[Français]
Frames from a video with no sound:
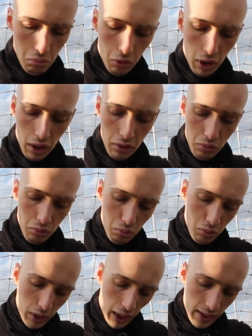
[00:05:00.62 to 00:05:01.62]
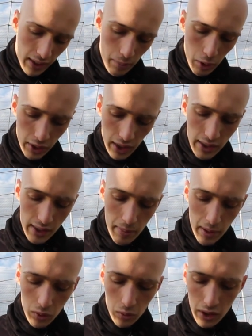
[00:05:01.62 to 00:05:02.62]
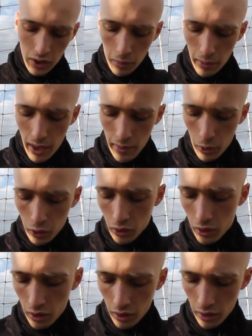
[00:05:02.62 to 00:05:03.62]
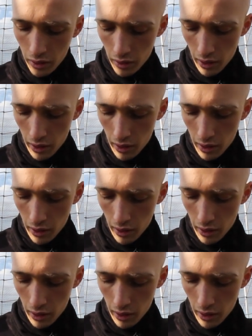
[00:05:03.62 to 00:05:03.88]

voilà, très très bonne qualité parce qu'on les sent pas et pourtant euh,